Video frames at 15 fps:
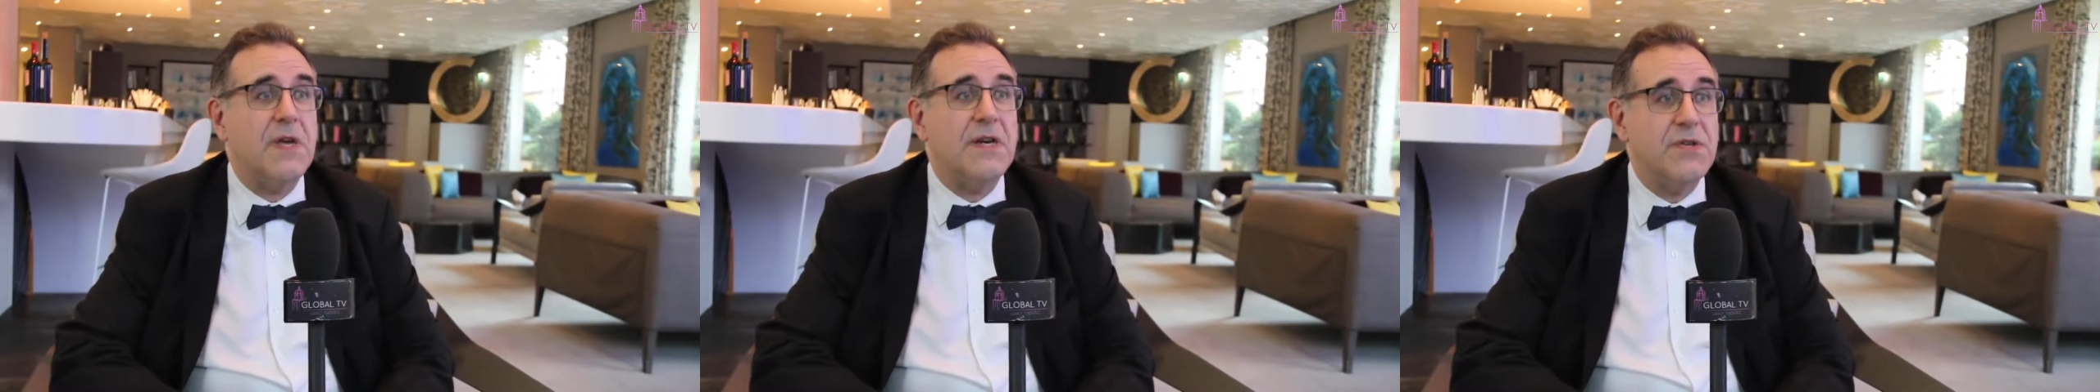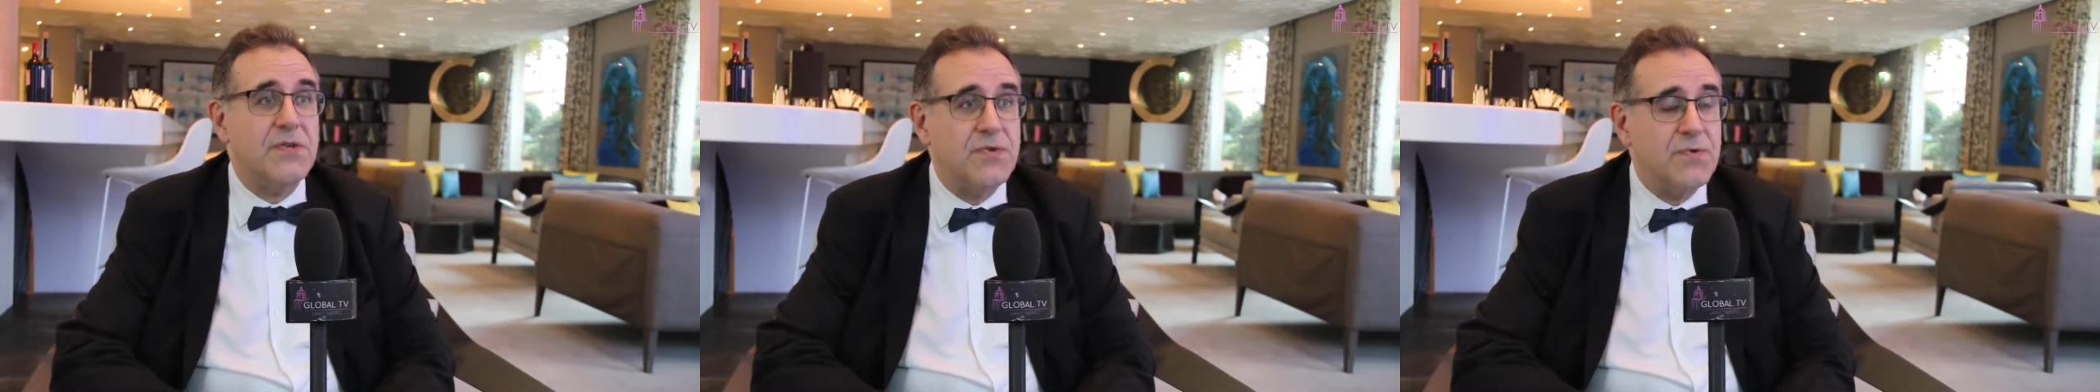
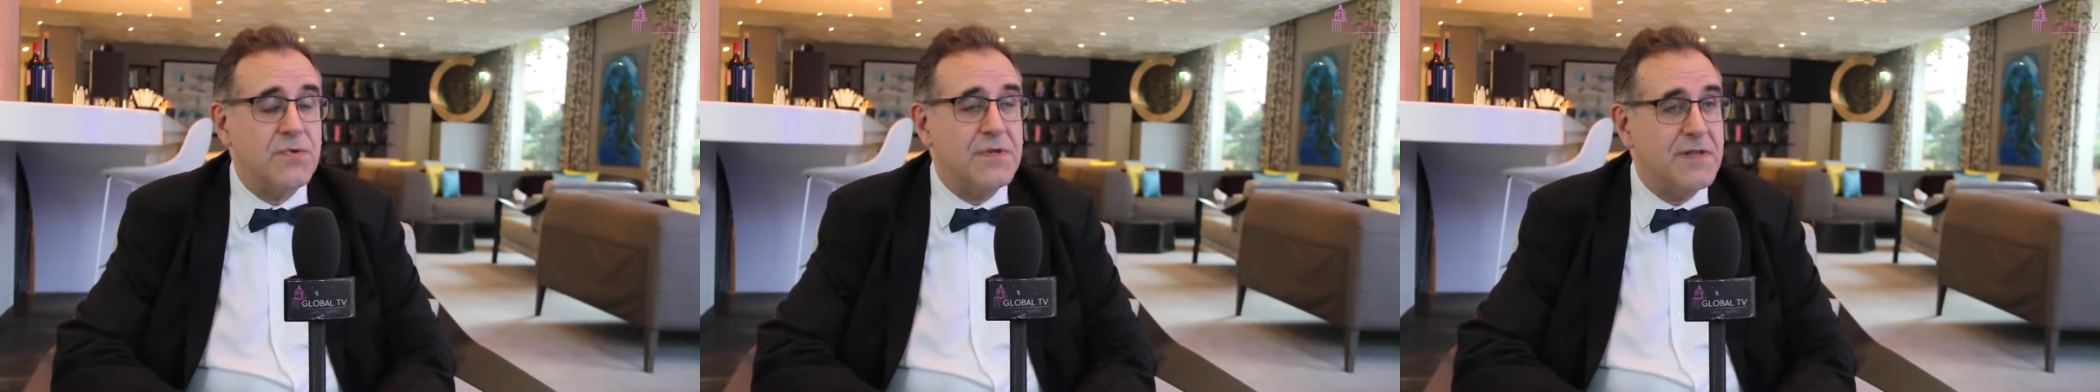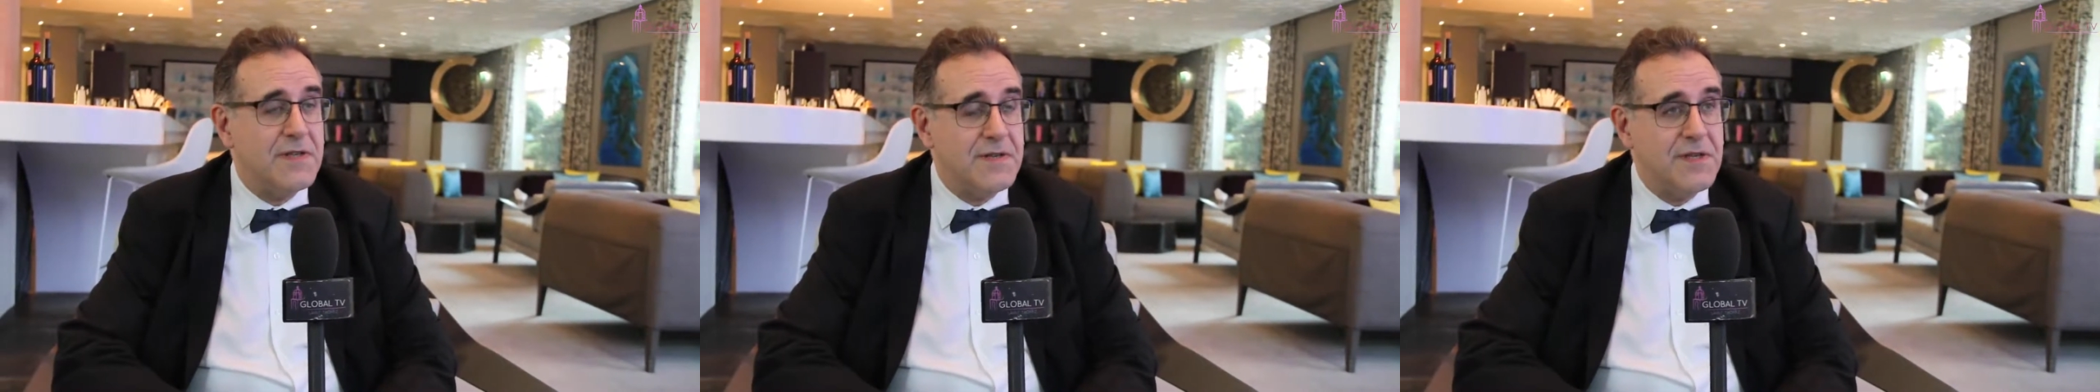un
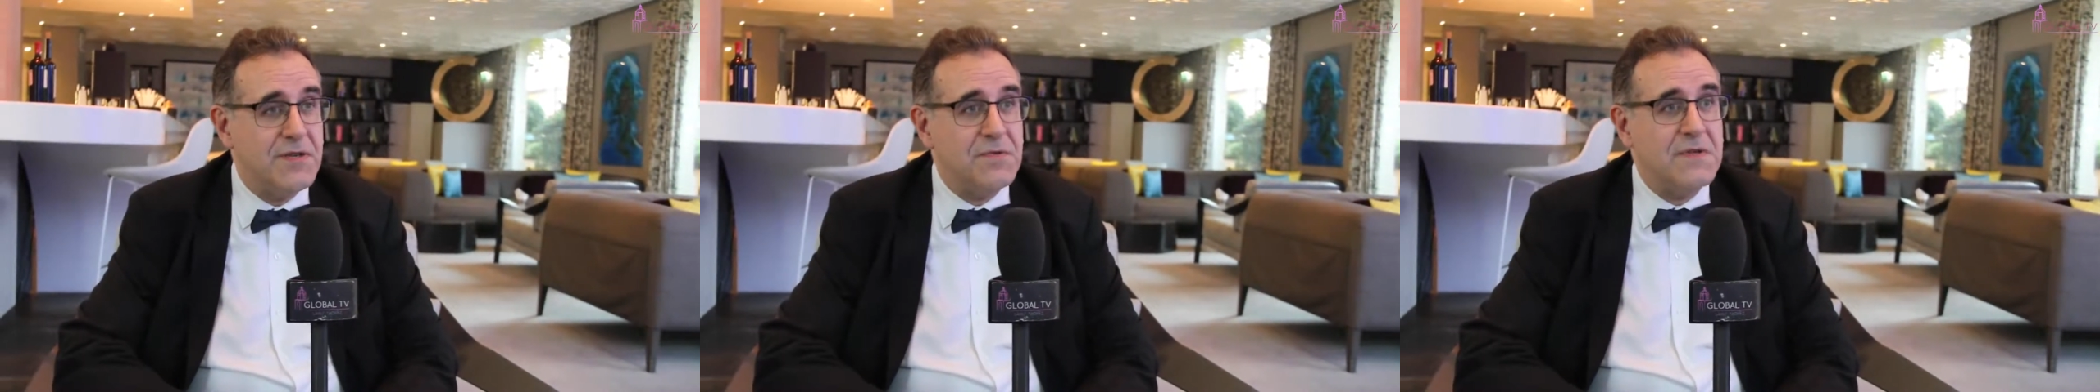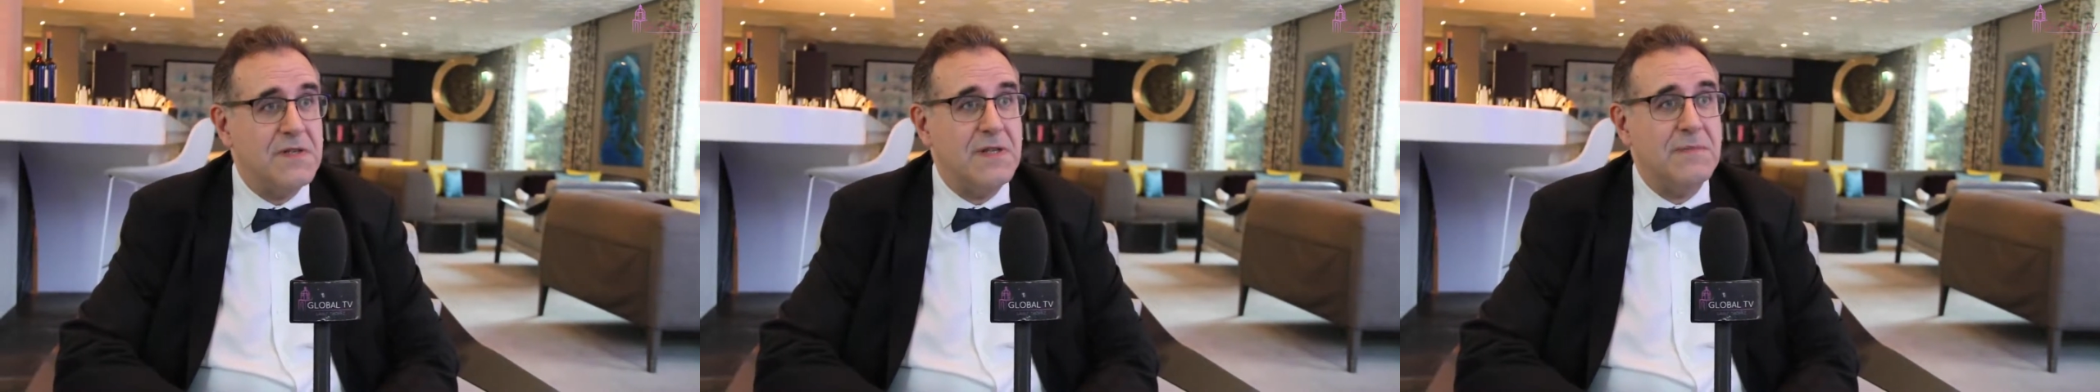jour dédié
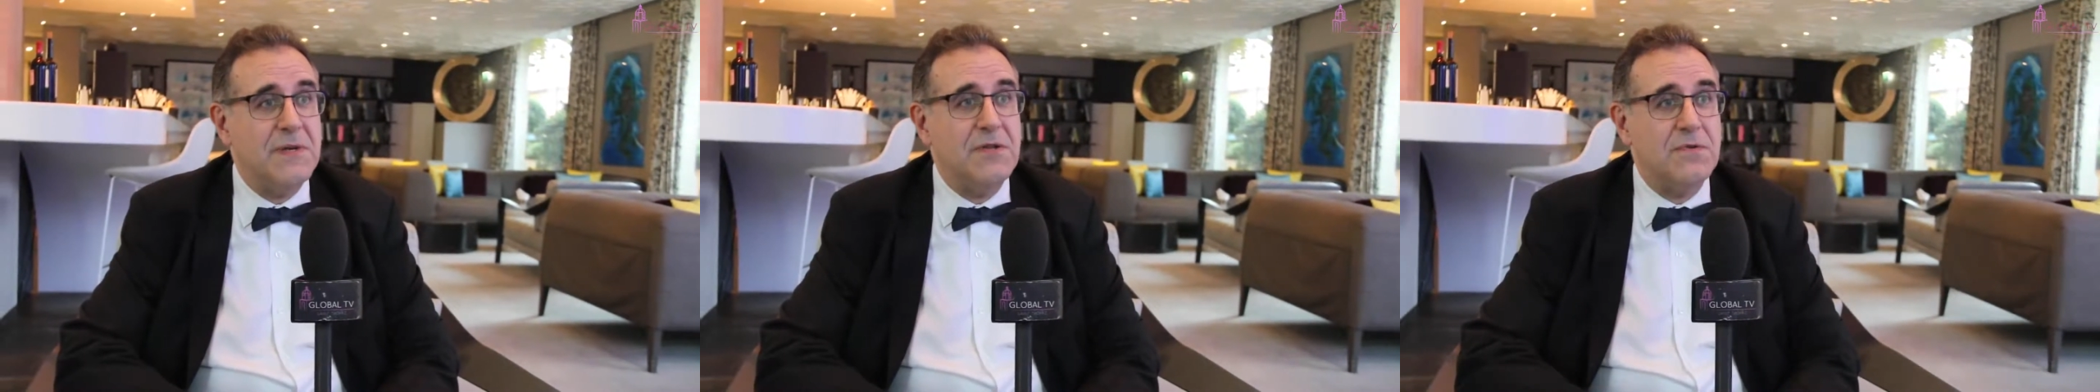au cinéma